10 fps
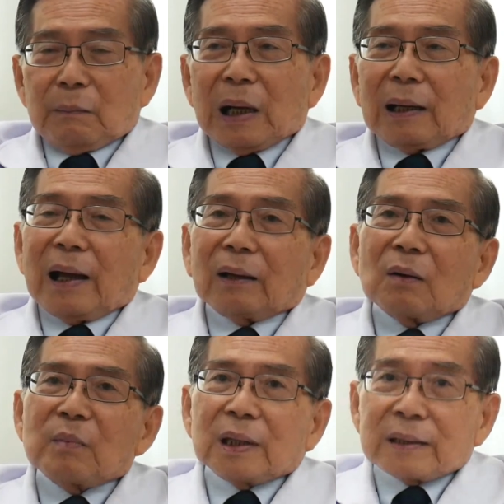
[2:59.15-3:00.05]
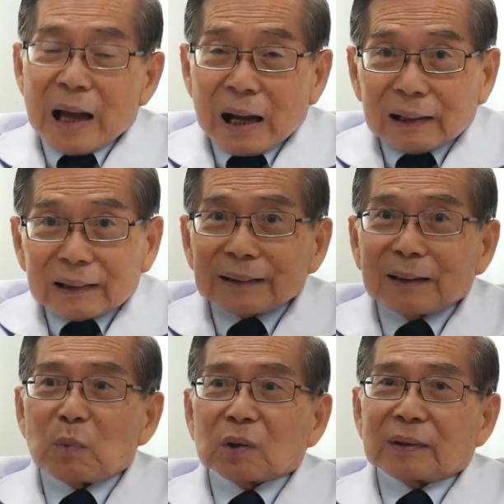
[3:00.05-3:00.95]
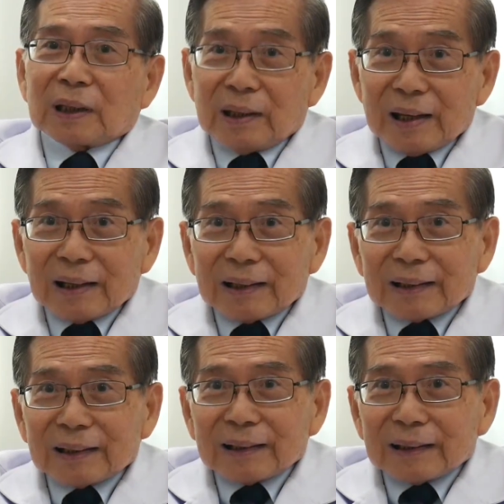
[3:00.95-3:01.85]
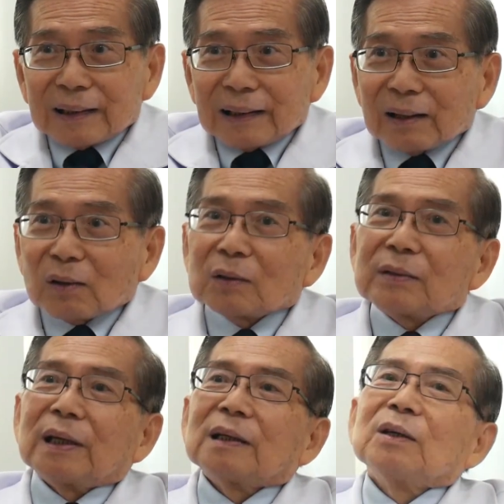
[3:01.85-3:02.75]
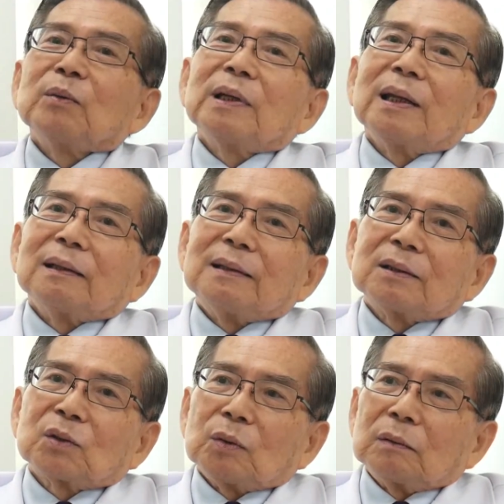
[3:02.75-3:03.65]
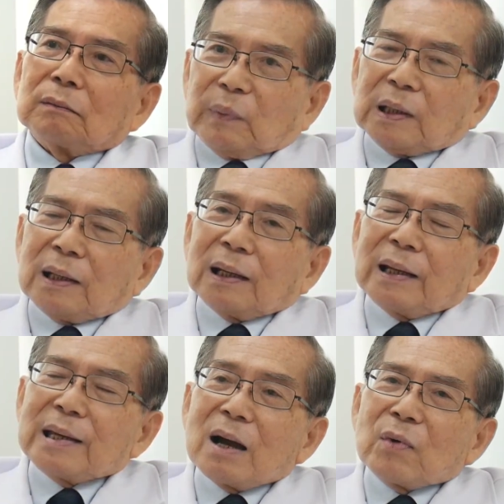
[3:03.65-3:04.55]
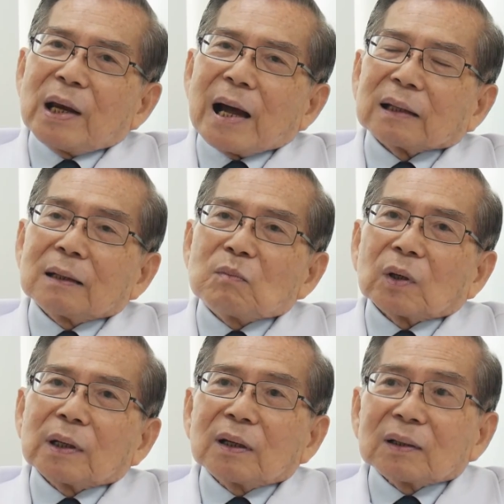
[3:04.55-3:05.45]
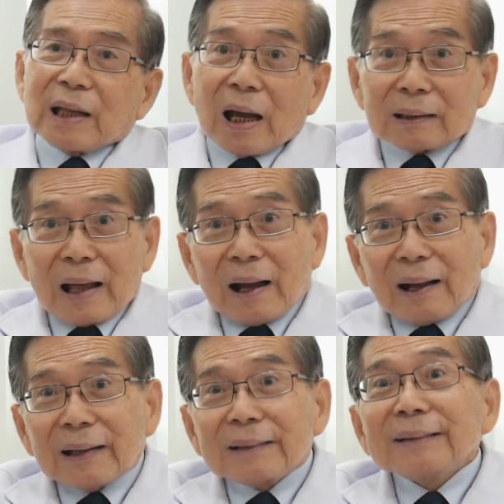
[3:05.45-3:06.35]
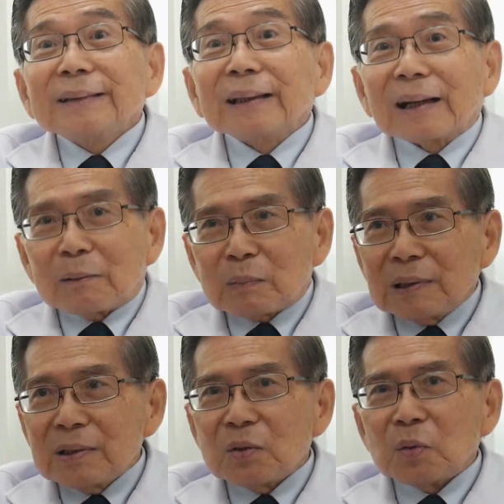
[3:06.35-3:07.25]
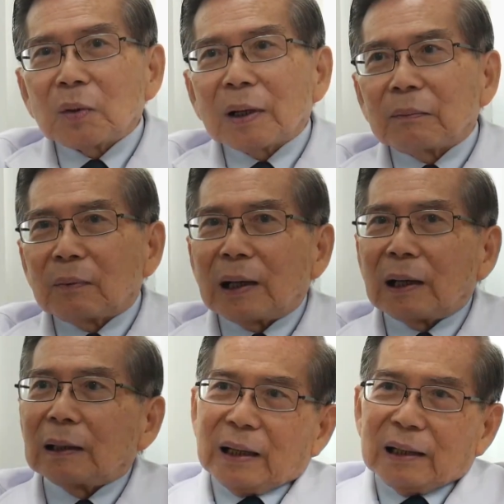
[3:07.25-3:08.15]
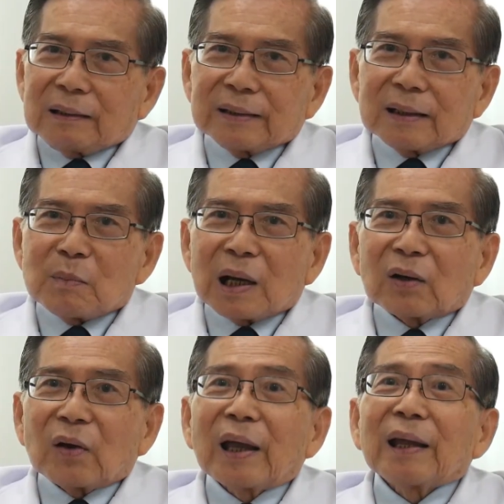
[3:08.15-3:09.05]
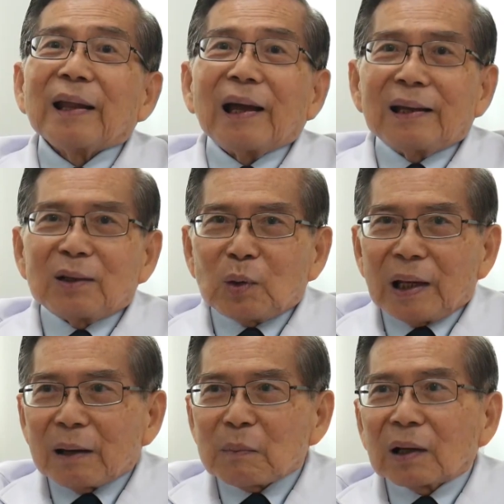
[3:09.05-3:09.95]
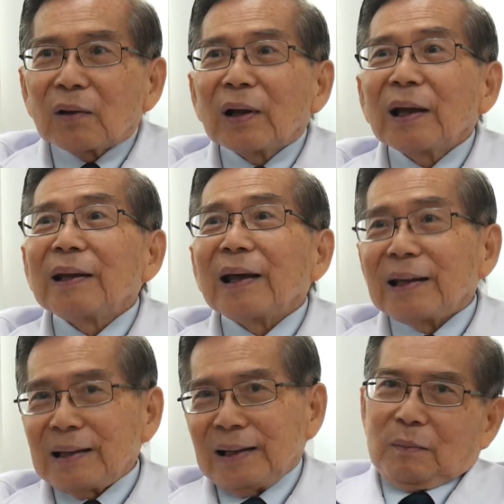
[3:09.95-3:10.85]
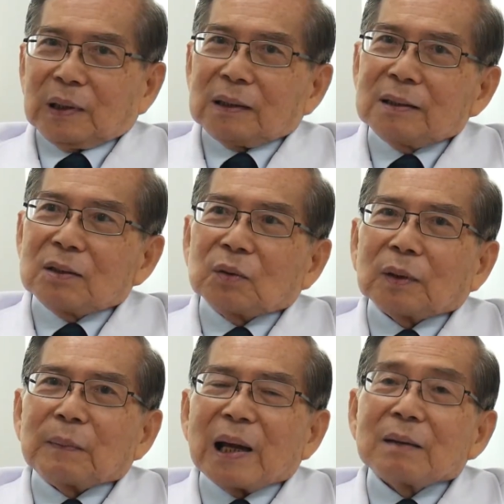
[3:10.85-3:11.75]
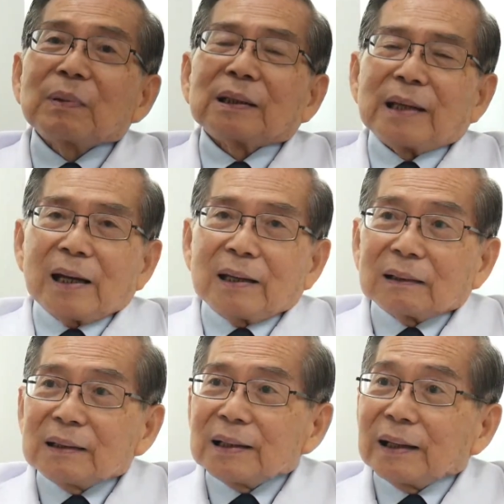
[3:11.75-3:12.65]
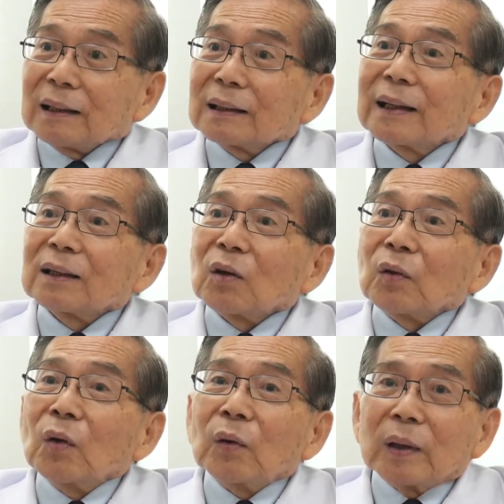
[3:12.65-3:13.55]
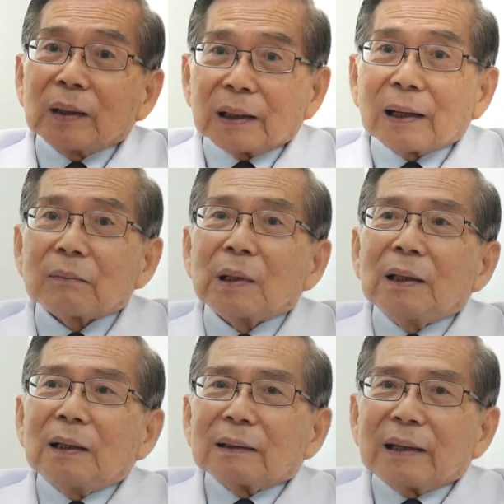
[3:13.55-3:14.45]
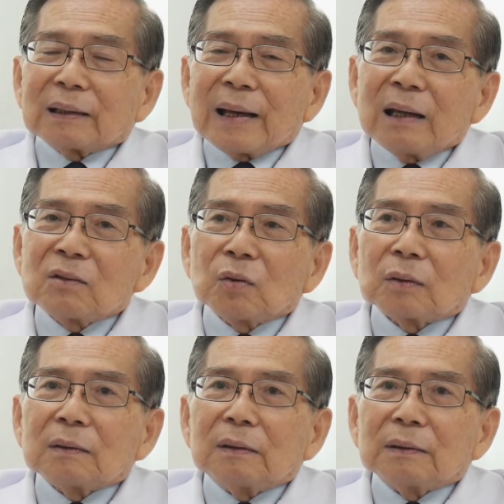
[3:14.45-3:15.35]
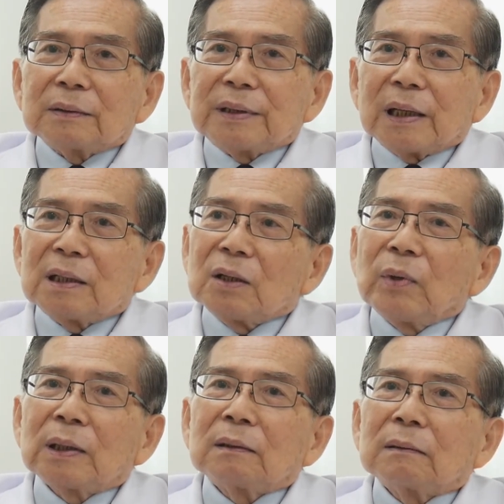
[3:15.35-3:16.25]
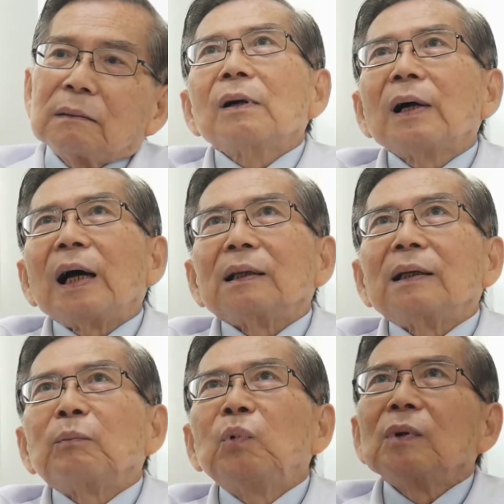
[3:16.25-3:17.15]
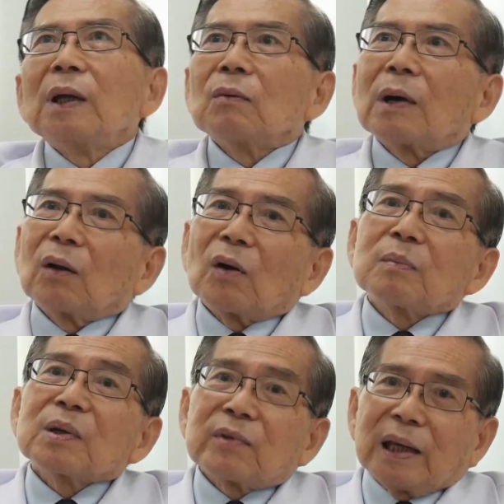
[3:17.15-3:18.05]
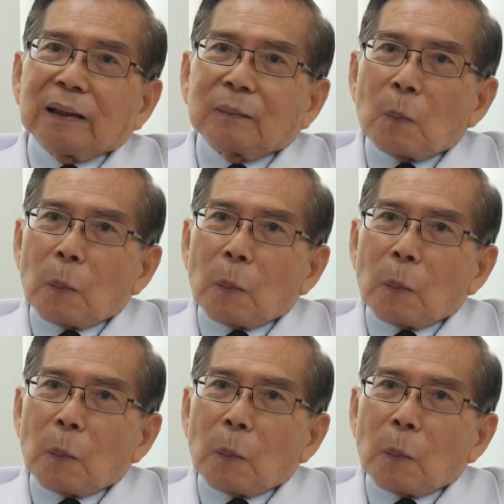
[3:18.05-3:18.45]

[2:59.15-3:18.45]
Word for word: บางรายก็มีชักและหมดสติ แล้วก็เสียชีวิตในที่สุดเพราะฉะนั้นยะเวลาทั้งหมดนี่ก็แตกต่างกันนะครับขึ้นอยู่กับว่าได้เชื้อมากน้อยแค่ไหนรุนแรงมากน้อยแค่ไหน มันขึ้นอยู่กับหลายปัจจัยอย่างที่เรียนตั้งแต่ตอนต้นนะครับ แต่ท้ายสุดเสียชีวิตก็อาจจะพูดได้ว่าร้อยเปอร์เซ็นต์